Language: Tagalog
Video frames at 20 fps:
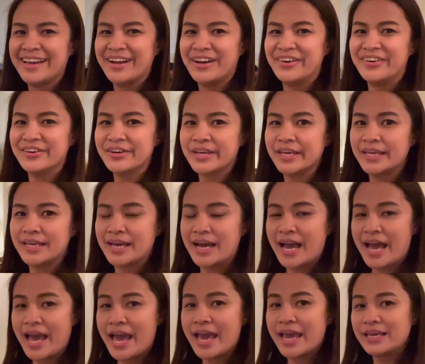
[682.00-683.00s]
Okay
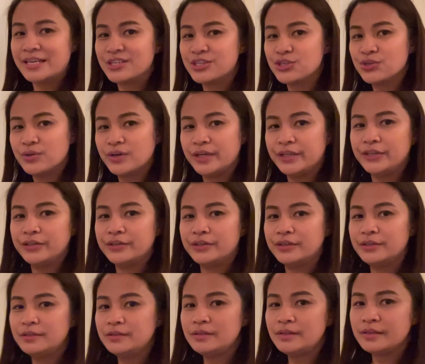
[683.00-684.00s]
guys, so
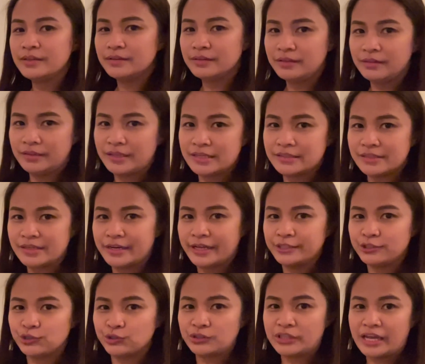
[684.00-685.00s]
ngayon,
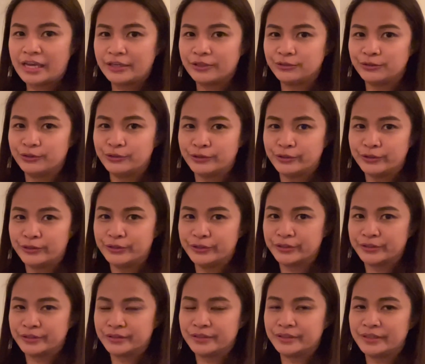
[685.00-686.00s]
dediretso tayo
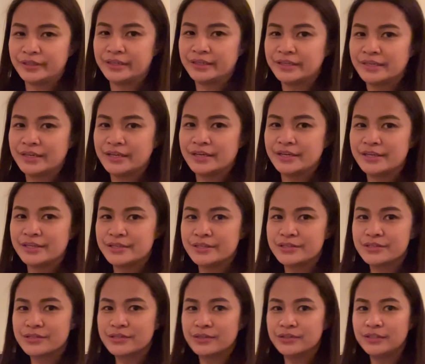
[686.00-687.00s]
doon.
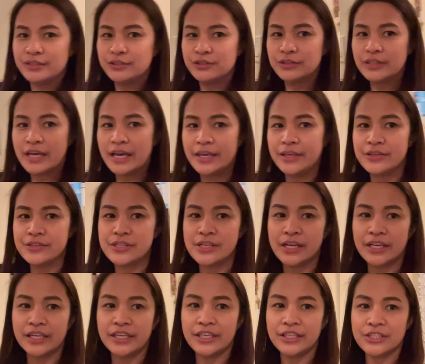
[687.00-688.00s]
So dito tayo sa
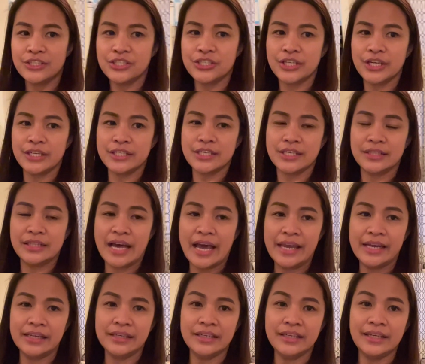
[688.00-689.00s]
kitchen, sa
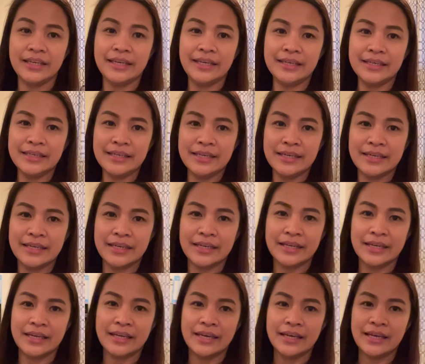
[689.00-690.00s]
dining,
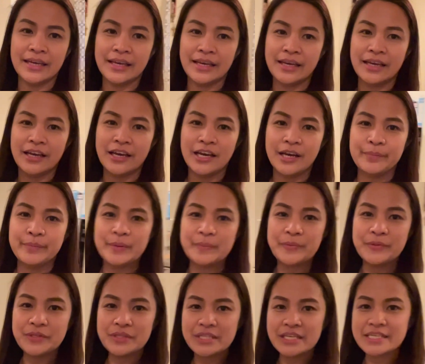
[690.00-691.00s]

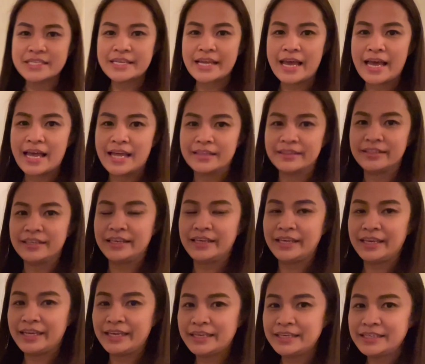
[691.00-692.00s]
papunta sa
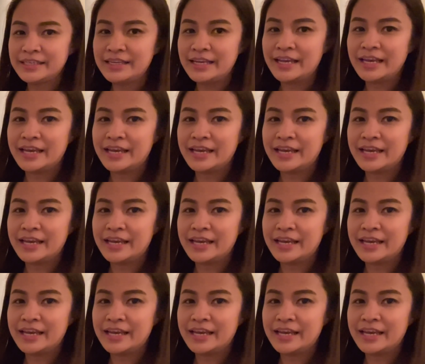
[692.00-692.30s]
ating